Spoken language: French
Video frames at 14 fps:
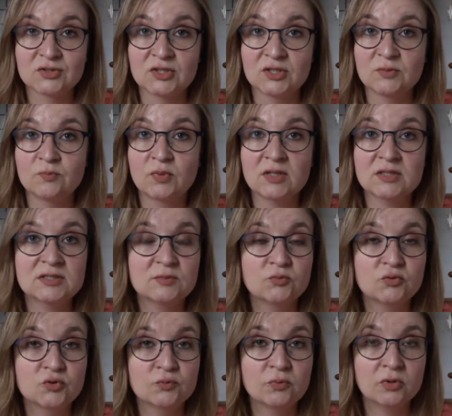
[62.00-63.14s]
c'est les
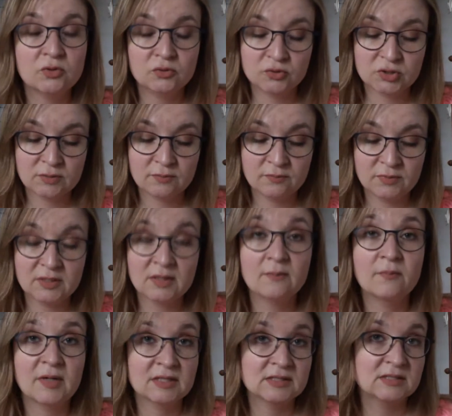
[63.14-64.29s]
principaux sports que j'aime bien
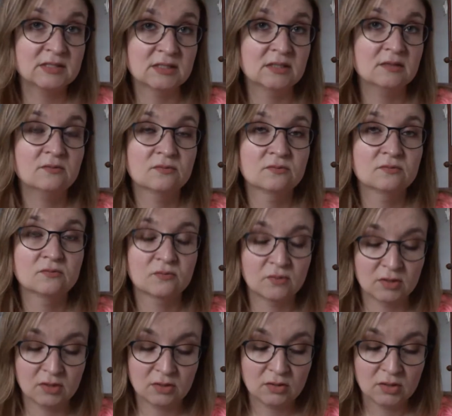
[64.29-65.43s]
pratiquer.
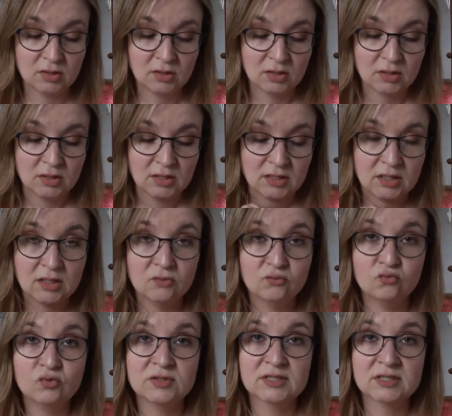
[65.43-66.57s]
Et
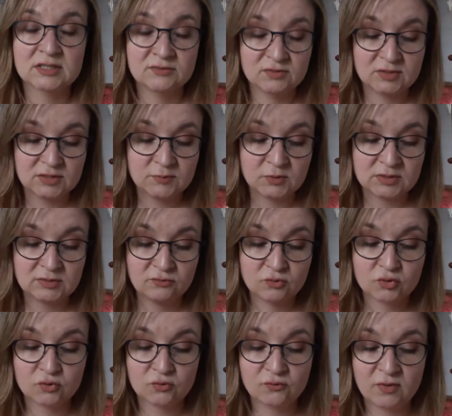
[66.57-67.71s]
donc les activités sportives
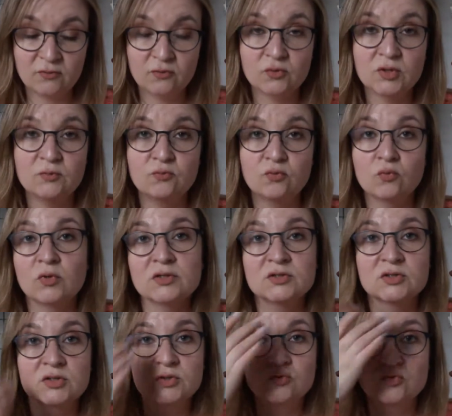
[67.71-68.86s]
que je favorise pour moi,
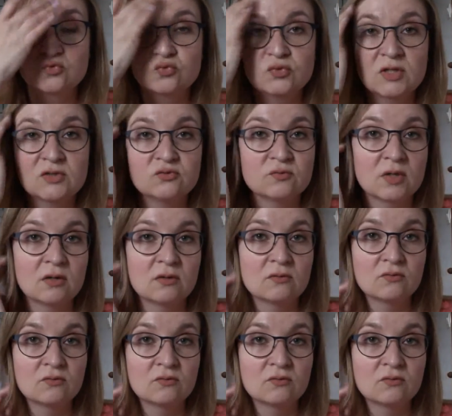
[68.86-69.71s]
c'est surtout la Zumba.